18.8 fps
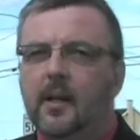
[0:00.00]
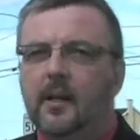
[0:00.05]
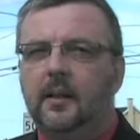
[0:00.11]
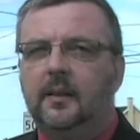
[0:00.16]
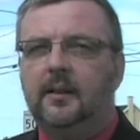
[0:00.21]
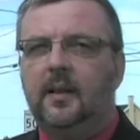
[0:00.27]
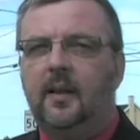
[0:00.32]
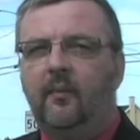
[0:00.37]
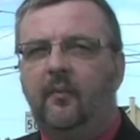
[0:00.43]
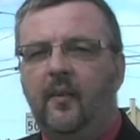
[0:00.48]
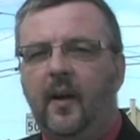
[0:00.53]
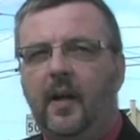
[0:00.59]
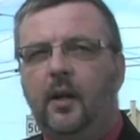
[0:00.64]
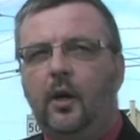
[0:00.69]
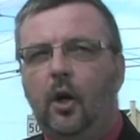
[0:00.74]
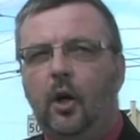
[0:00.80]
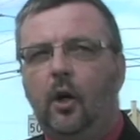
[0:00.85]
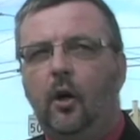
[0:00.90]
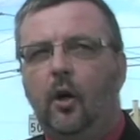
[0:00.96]
ce qui fait
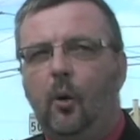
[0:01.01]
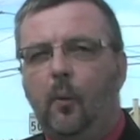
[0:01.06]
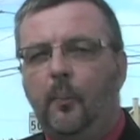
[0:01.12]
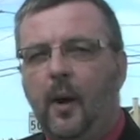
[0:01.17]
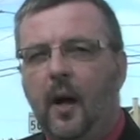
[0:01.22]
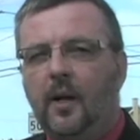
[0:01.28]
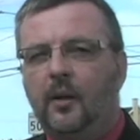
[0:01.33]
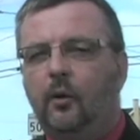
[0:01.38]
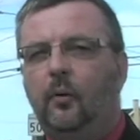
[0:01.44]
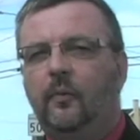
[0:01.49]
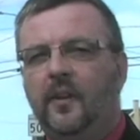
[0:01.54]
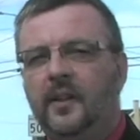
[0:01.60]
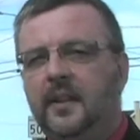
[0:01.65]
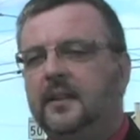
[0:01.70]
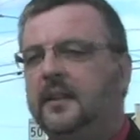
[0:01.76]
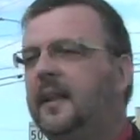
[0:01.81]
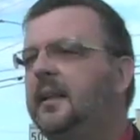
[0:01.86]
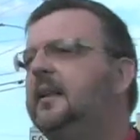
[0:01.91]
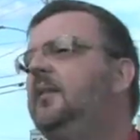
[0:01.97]
qu'on peut trouver
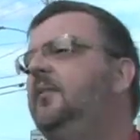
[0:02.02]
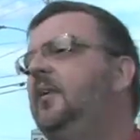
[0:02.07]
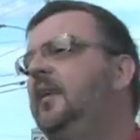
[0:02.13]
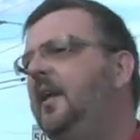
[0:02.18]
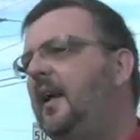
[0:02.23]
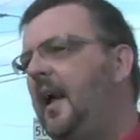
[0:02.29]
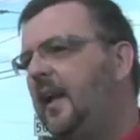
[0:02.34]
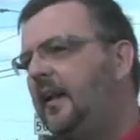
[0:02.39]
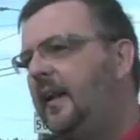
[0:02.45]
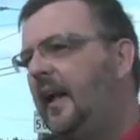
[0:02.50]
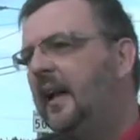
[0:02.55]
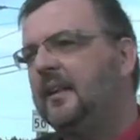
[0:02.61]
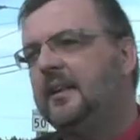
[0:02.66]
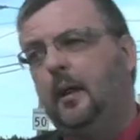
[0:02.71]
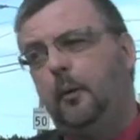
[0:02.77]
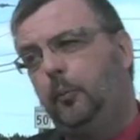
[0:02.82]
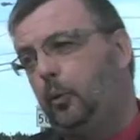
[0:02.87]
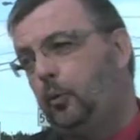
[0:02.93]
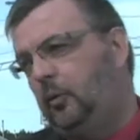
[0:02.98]
des activités
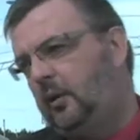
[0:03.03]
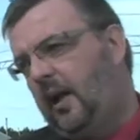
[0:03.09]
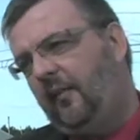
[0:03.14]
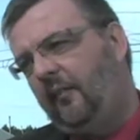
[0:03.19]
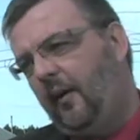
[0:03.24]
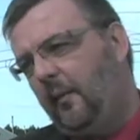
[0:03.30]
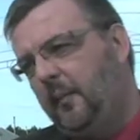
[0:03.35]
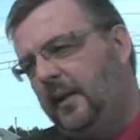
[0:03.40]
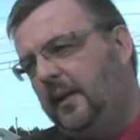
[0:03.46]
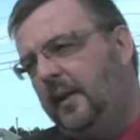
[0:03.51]
intéressantes pour toute la famille